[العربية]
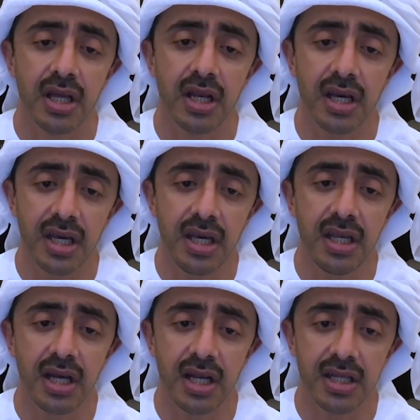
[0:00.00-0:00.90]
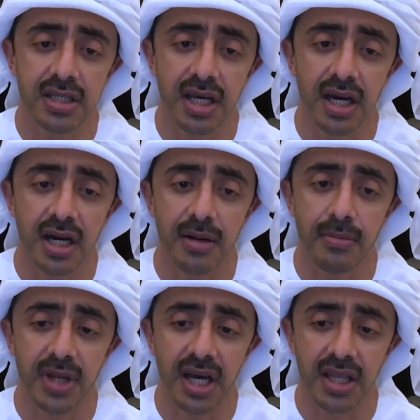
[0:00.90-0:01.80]
لحين الانتهاء
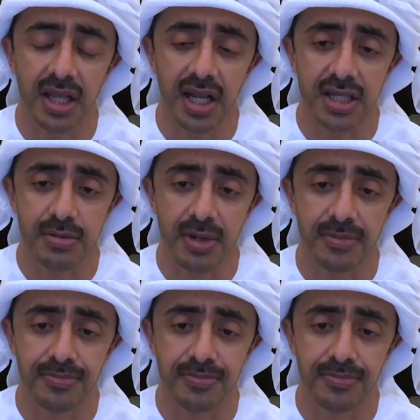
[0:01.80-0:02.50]
من هذه الأزمة